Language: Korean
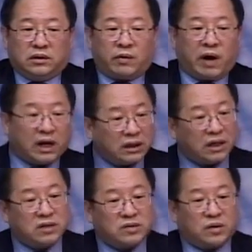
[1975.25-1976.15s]

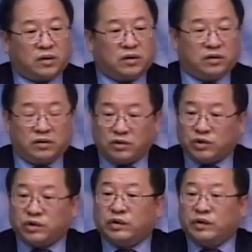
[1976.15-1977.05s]
광야에서
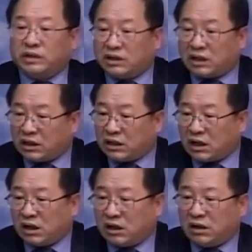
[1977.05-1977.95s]
6개월 된
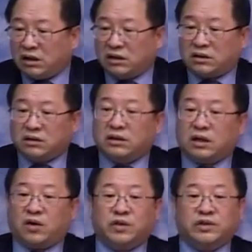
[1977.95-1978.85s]
아이가
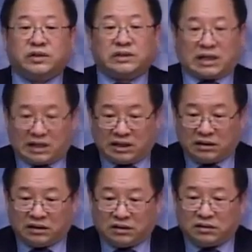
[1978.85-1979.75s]
그때 거기서
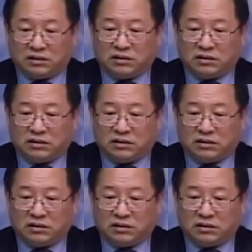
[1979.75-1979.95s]
자라야 돼요.